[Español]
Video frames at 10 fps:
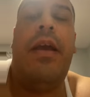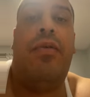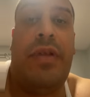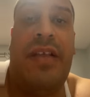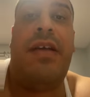Y
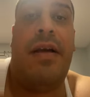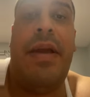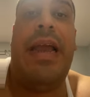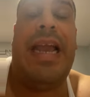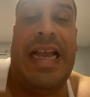usted
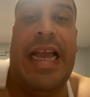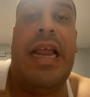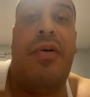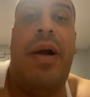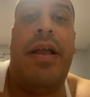sabe en qué
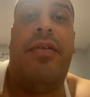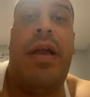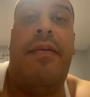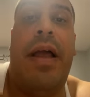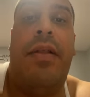lenguaje
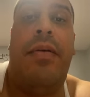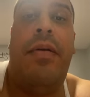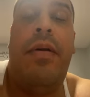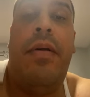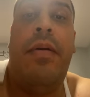estoy hablando.